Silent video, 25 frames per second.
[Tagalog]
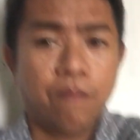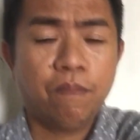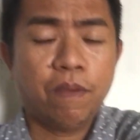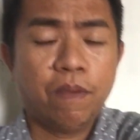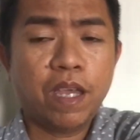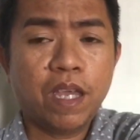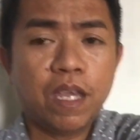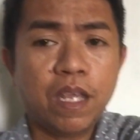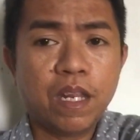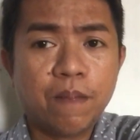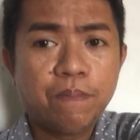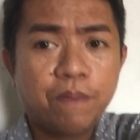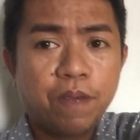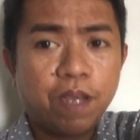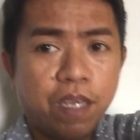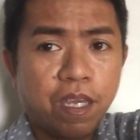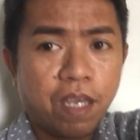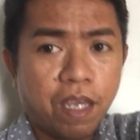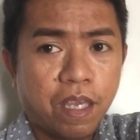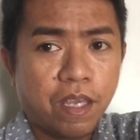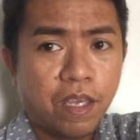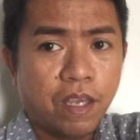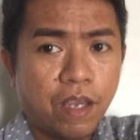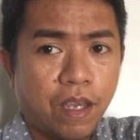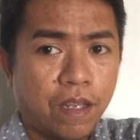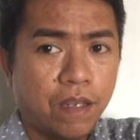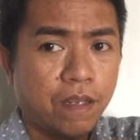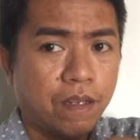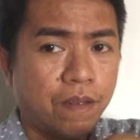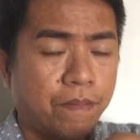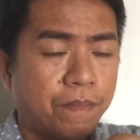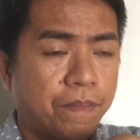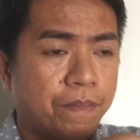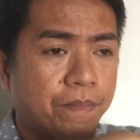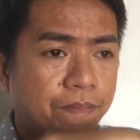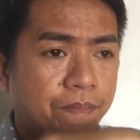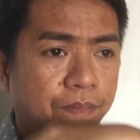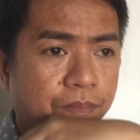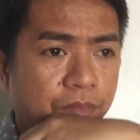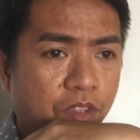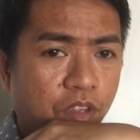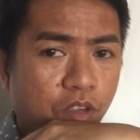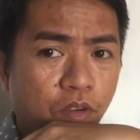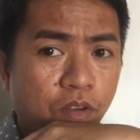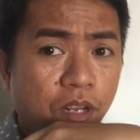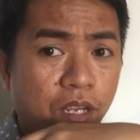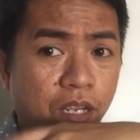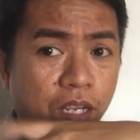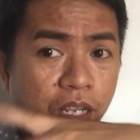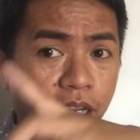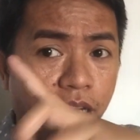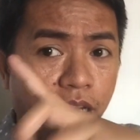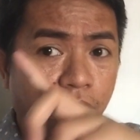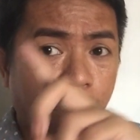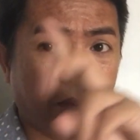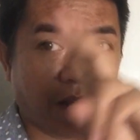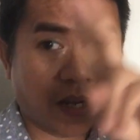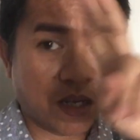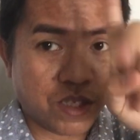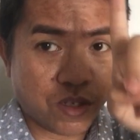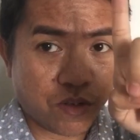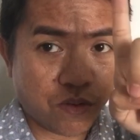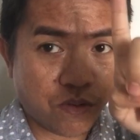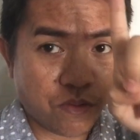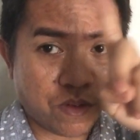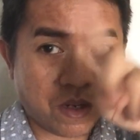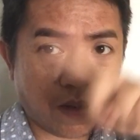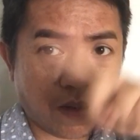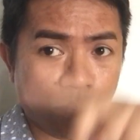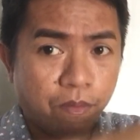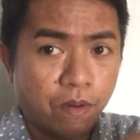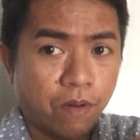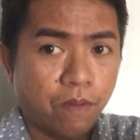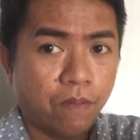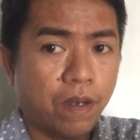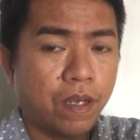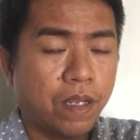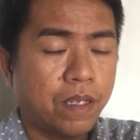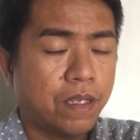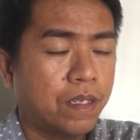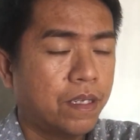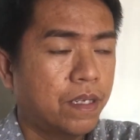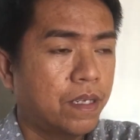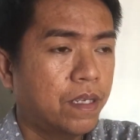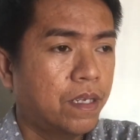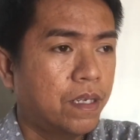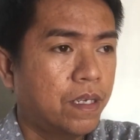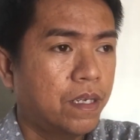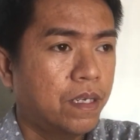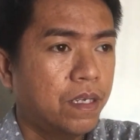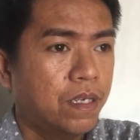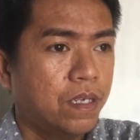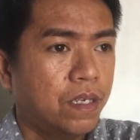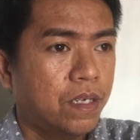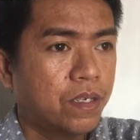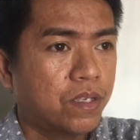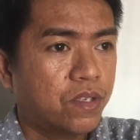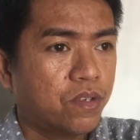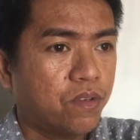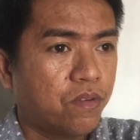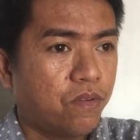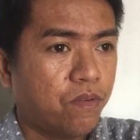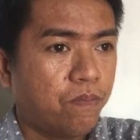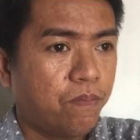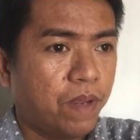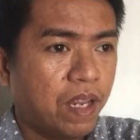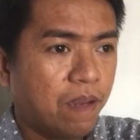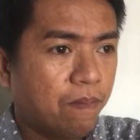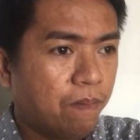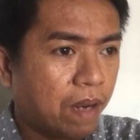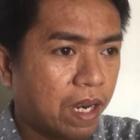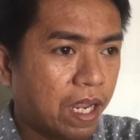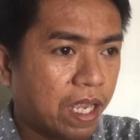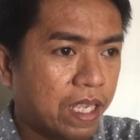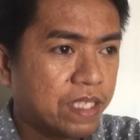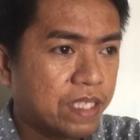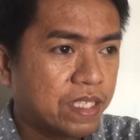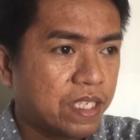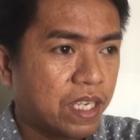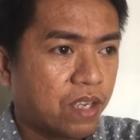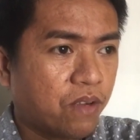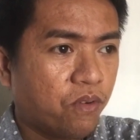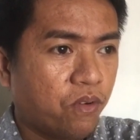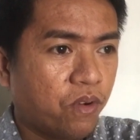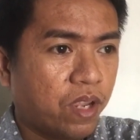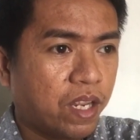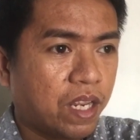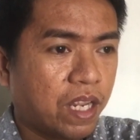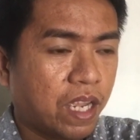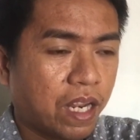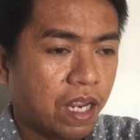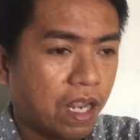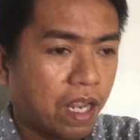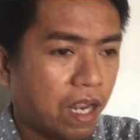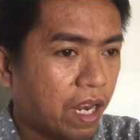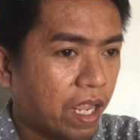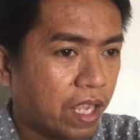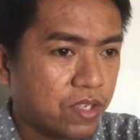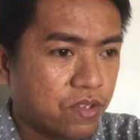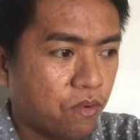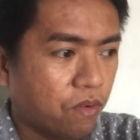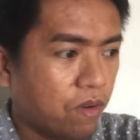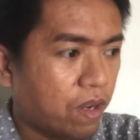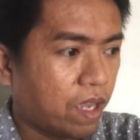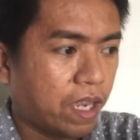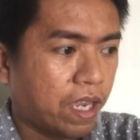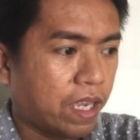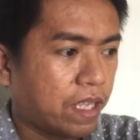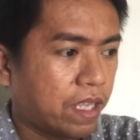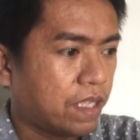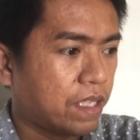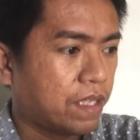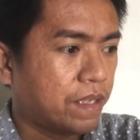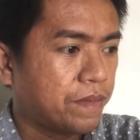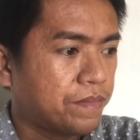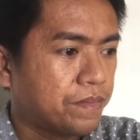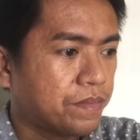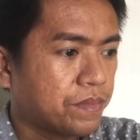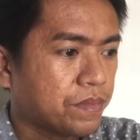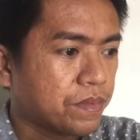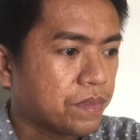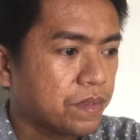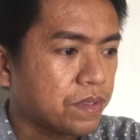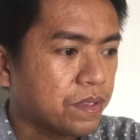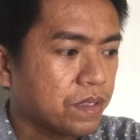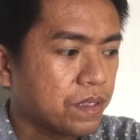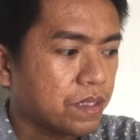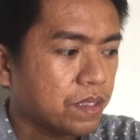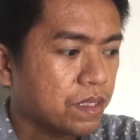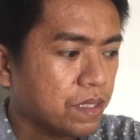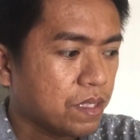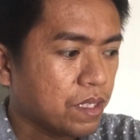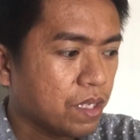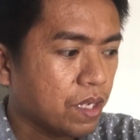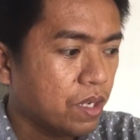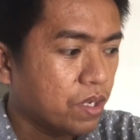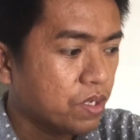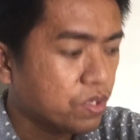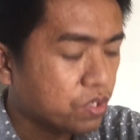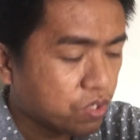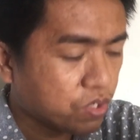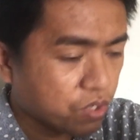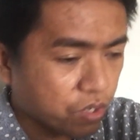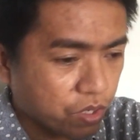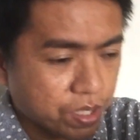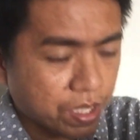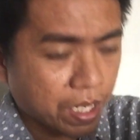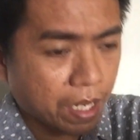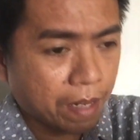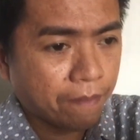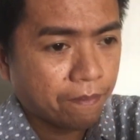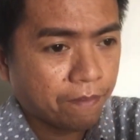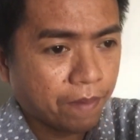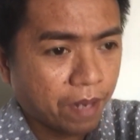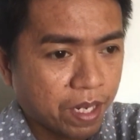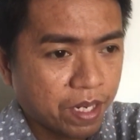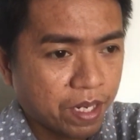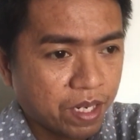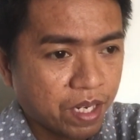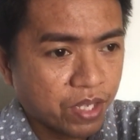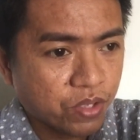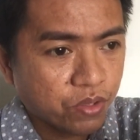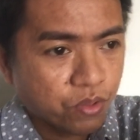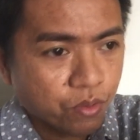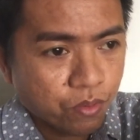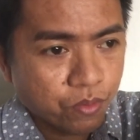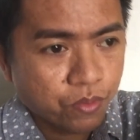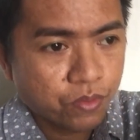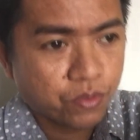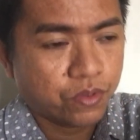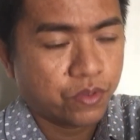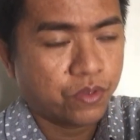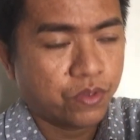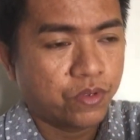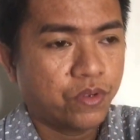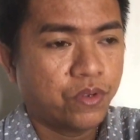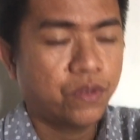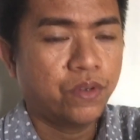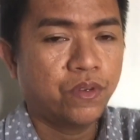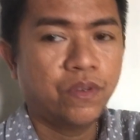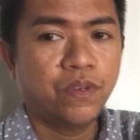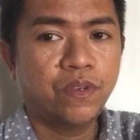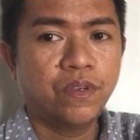Mahirap kaya yan. Yun ang in-imagine ko, number one. So, binabalansi ko, inanalyze ko lahat search and find the truth.